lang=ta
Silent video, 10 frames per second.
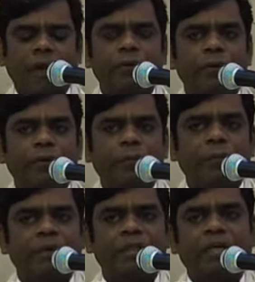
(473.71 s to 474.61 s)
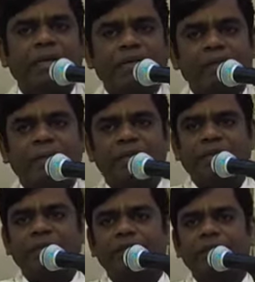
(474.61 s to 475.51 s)
அமலோர்ப்பு அந்த
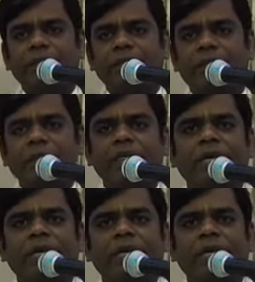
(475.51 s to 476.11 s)
கன்னிமரியானவள் வந்து